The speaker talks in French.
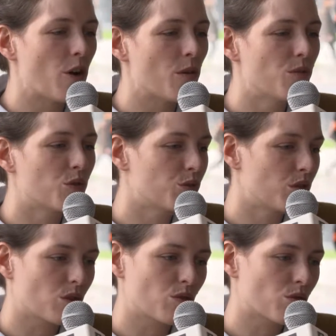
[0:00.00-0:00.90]
Euh, beaucoup de
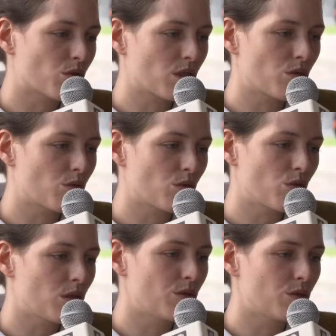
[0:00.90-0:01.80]
questions aussi
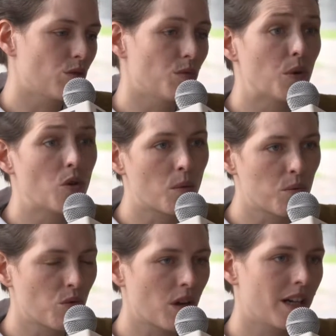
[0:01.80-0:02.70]
au, niveau de Pôle
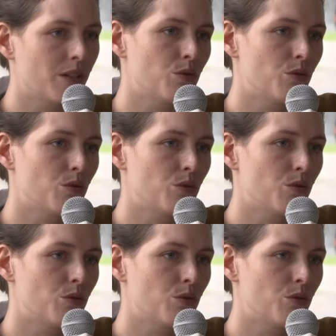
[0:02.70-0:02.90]
emploi,